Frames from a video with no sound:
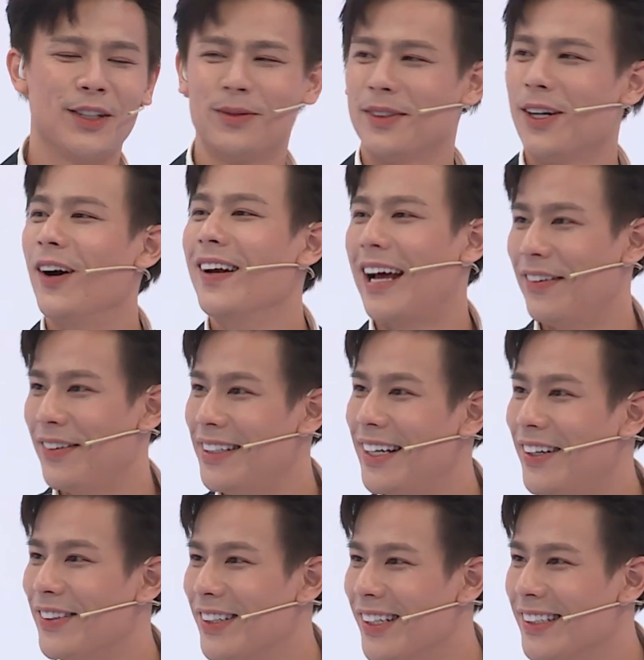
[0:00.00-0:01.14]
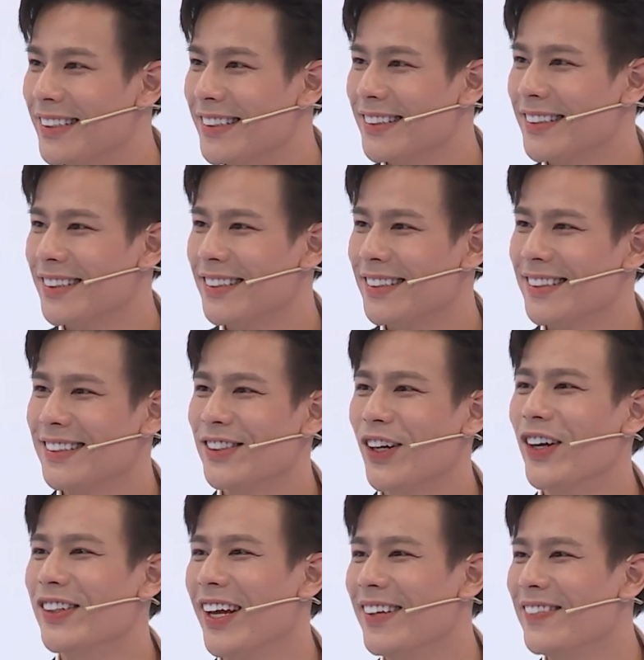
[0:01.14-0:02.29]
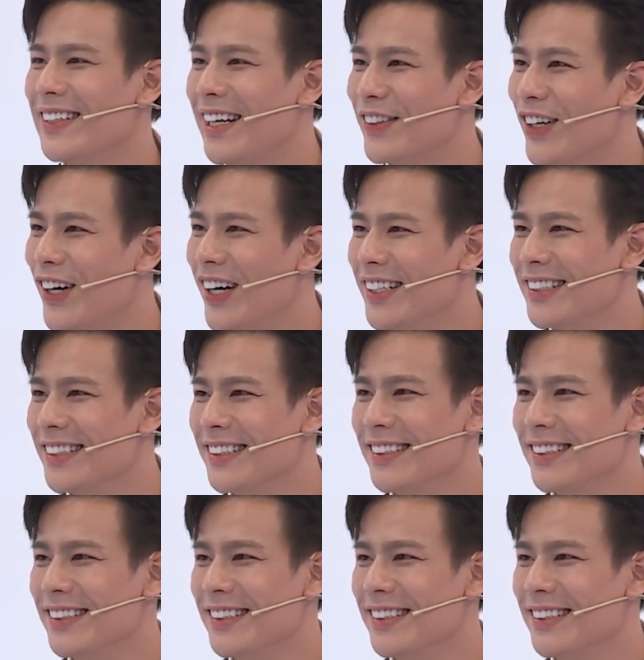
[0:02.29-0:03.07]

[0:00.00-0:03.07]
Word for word: cùng ngồi lại với nhau rồi. Đúng rồi. Trò chuyện với nhau thôi. Nhưng